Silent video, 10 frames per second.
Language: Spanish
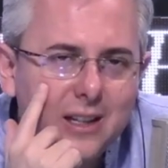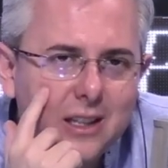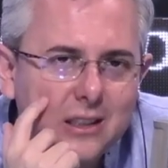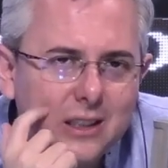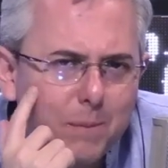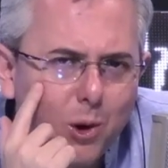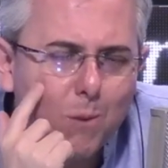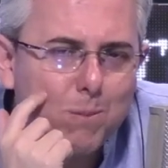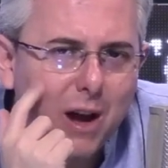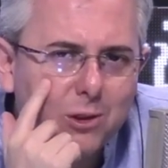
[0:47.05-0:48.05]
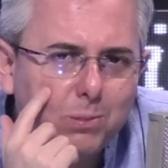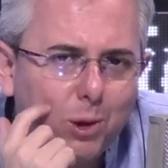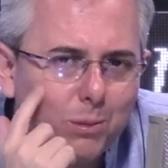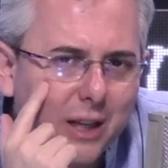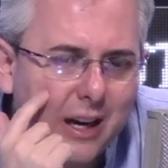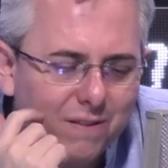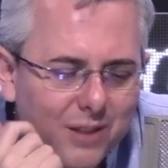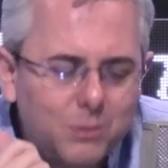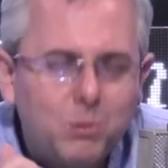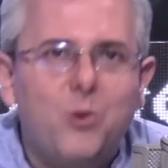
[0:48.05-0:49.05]
¿Están preocupados por
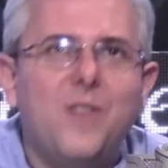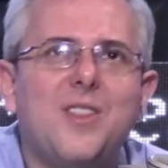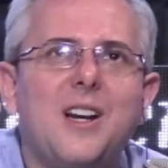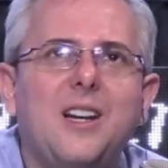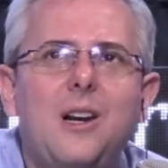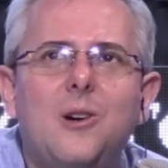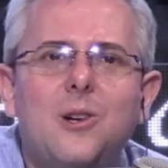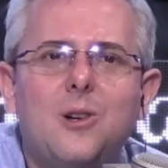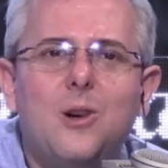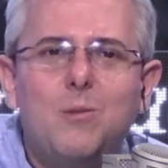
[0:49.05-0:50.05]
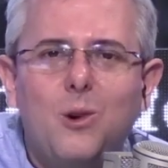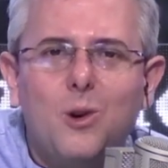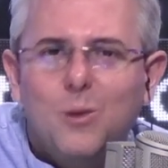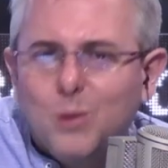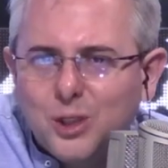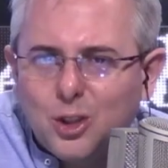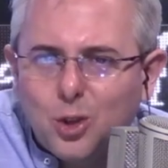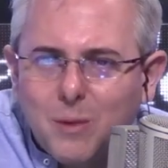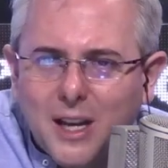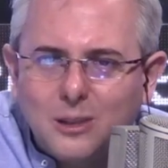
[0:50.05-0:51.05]
migrantes, por fentanilo? ¿Cómo, cómo se
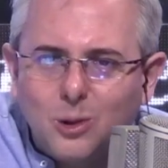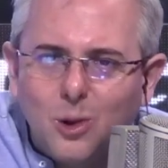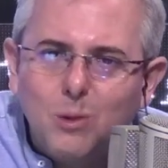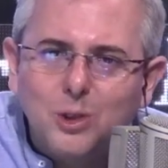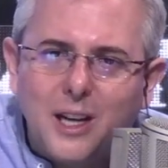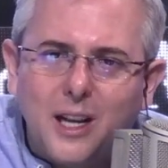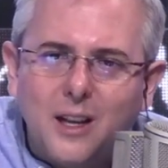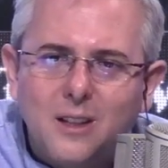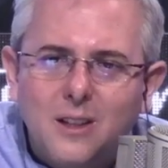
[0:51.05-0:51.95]
toma esto? ¿Cómo se lee?